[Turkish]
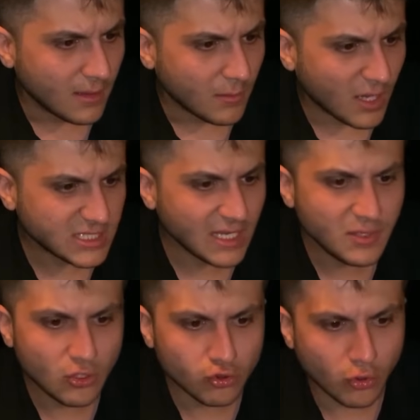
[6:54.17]
Başka
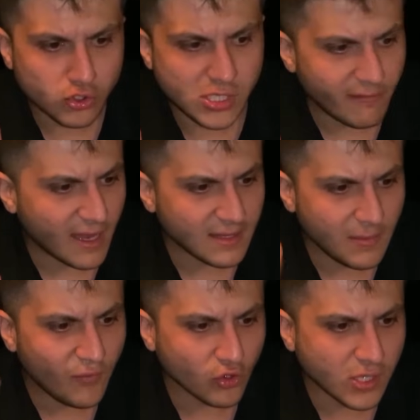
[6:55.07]
bir not dosya var, ne
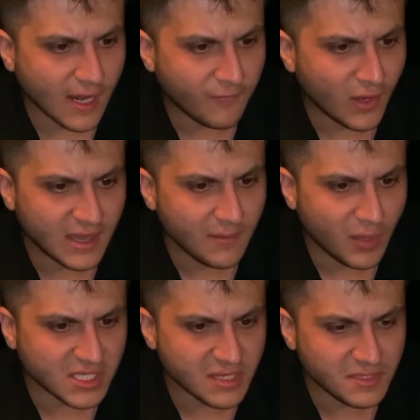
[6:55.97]
bir fotoğraf var, ne
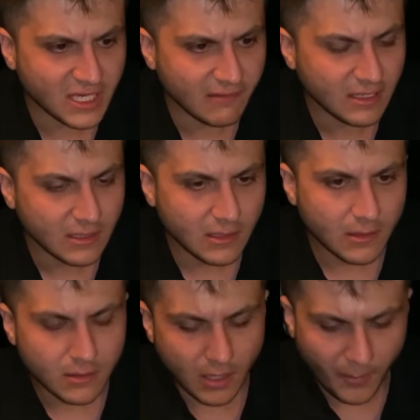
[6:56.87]
başka bir şey var.
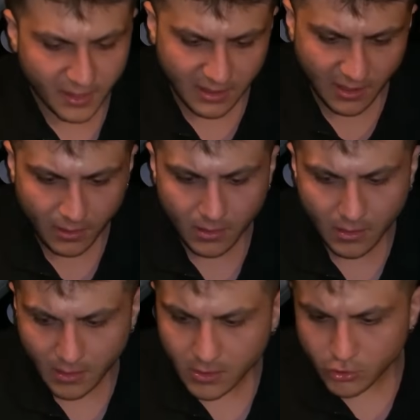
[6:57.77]
Kapat ya.
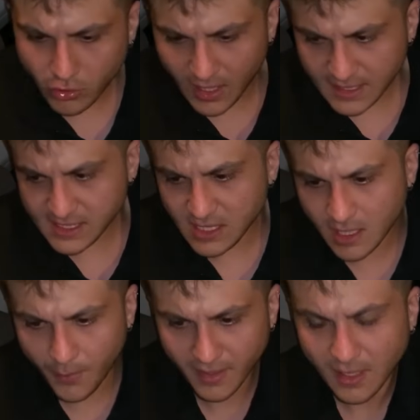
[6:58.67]
Şu hard diski de
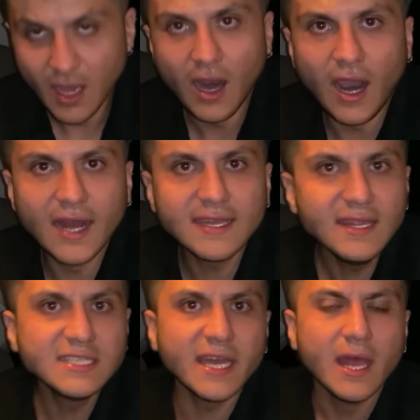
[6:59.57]
kapat.
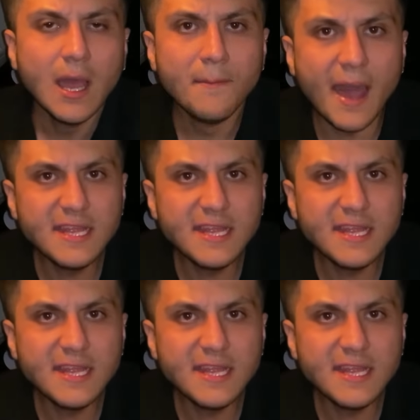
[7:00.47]
Arkadaşlar ben